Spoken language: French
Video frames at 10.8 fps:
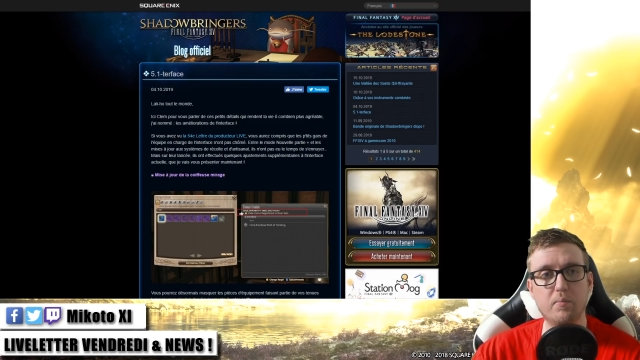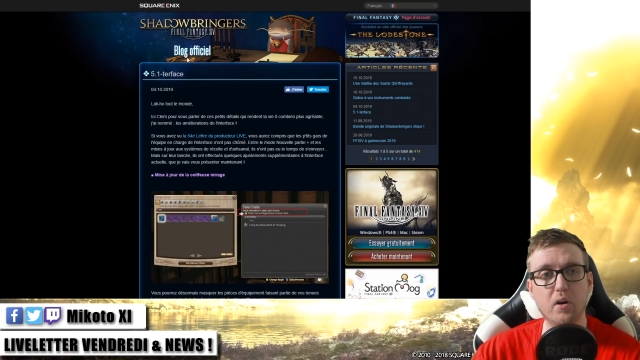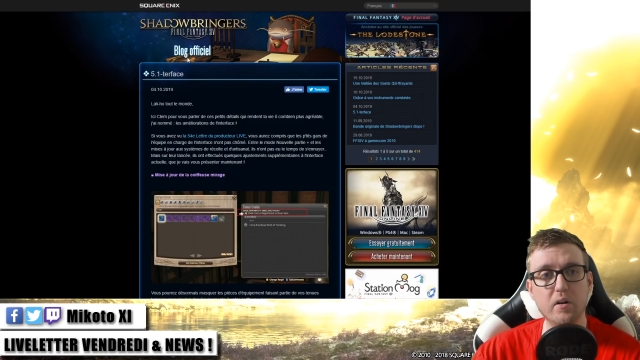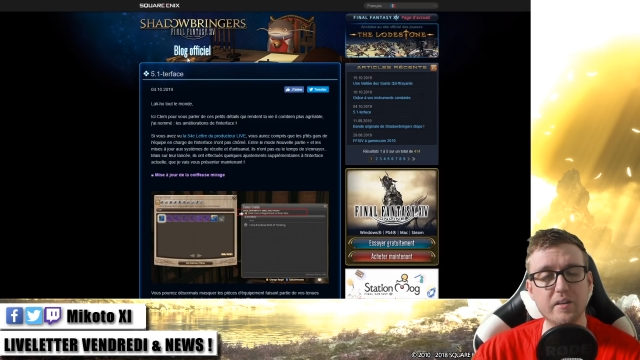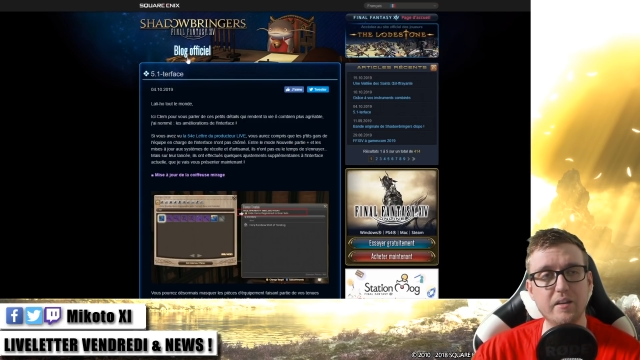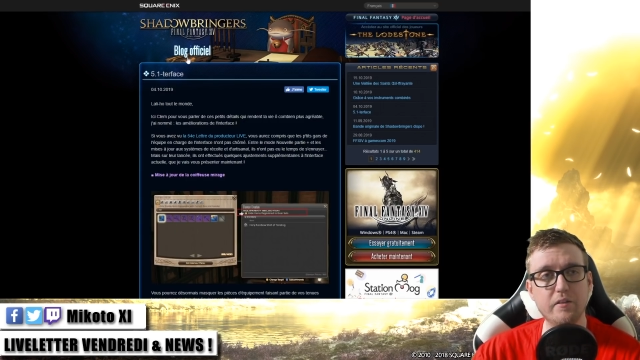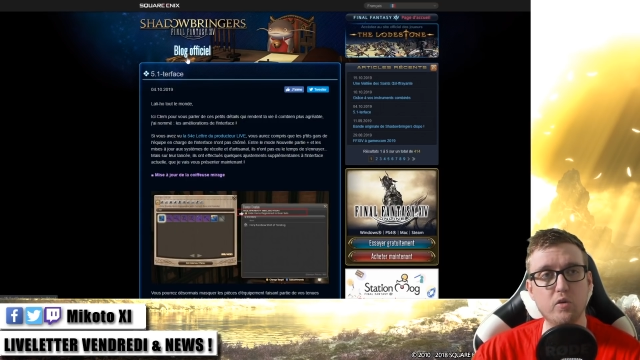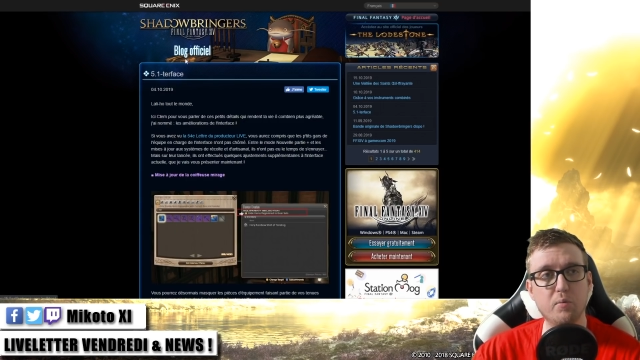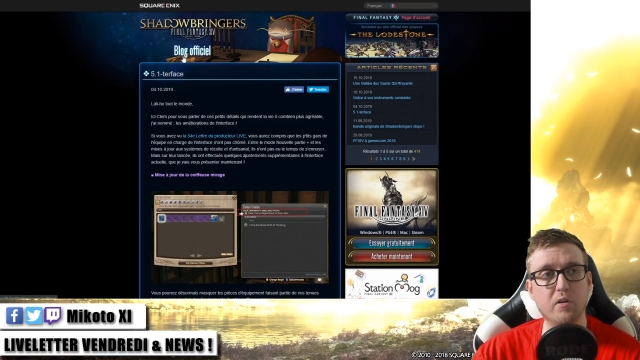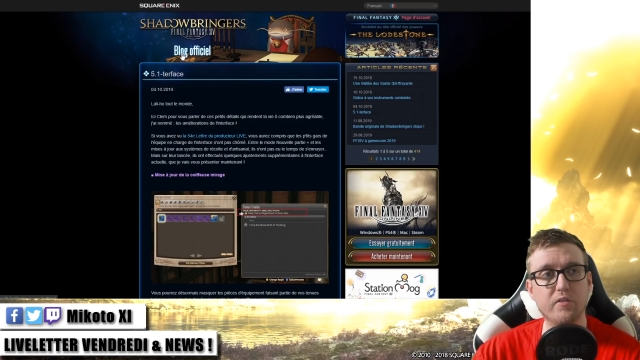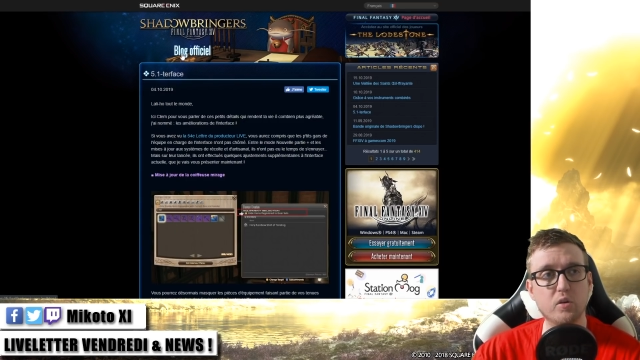blog des
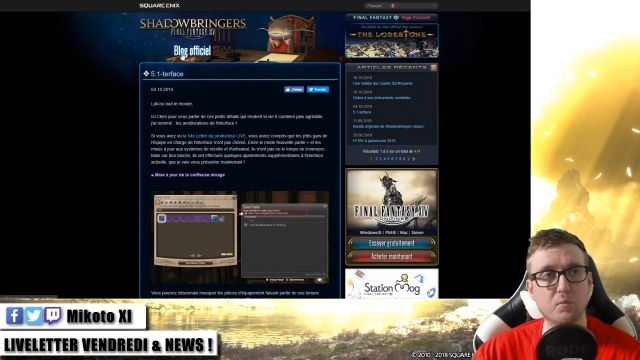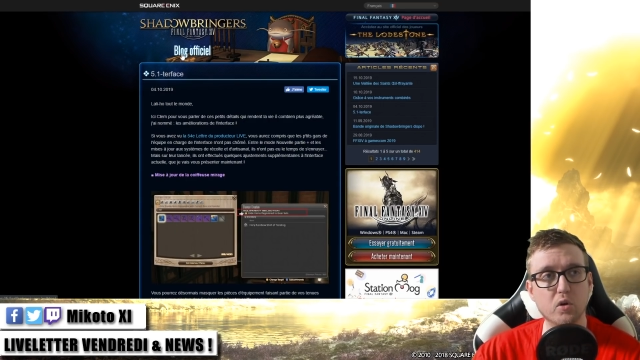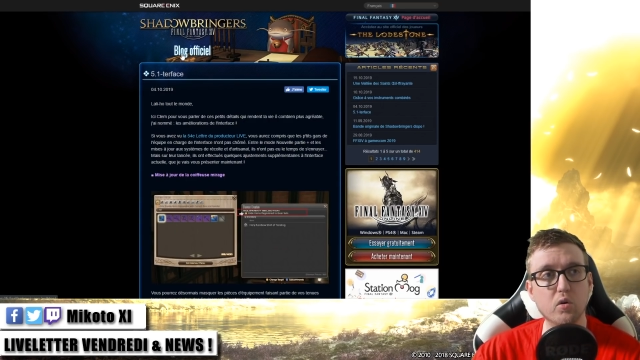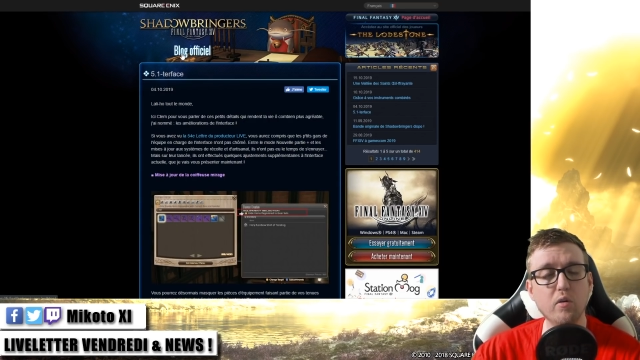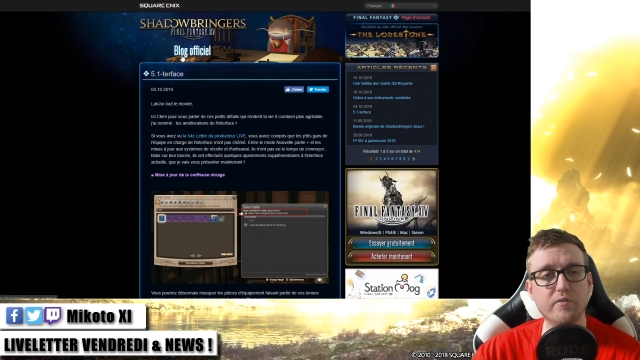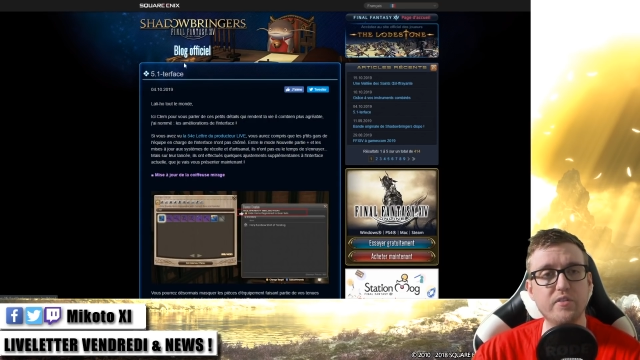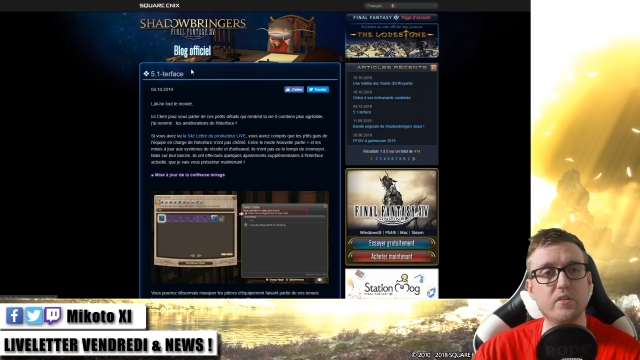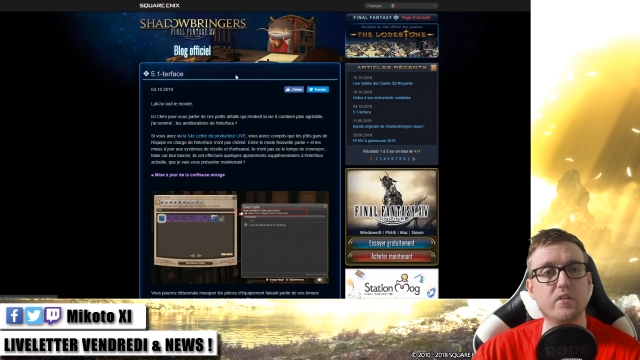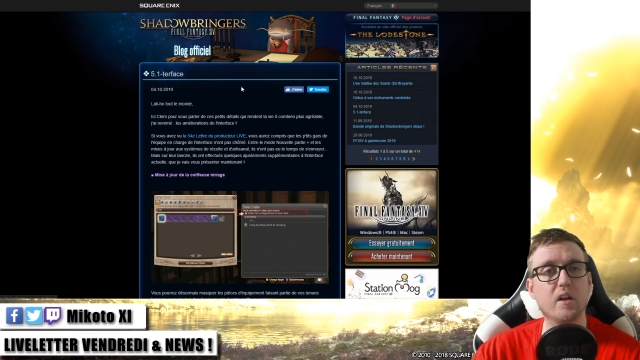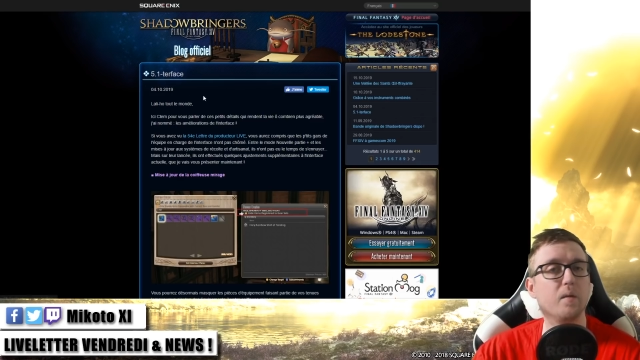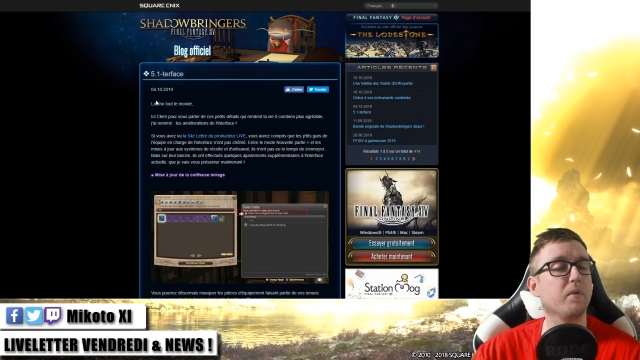développeurs, en fait le blog
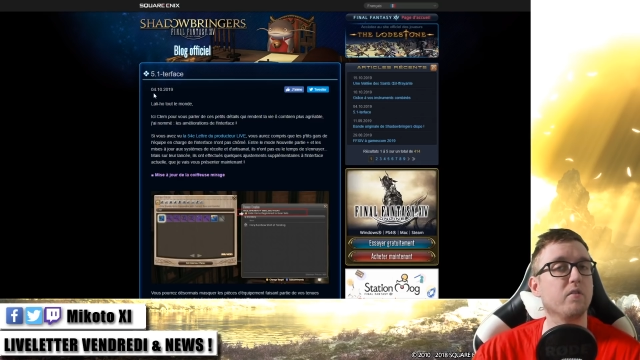officiel, hein,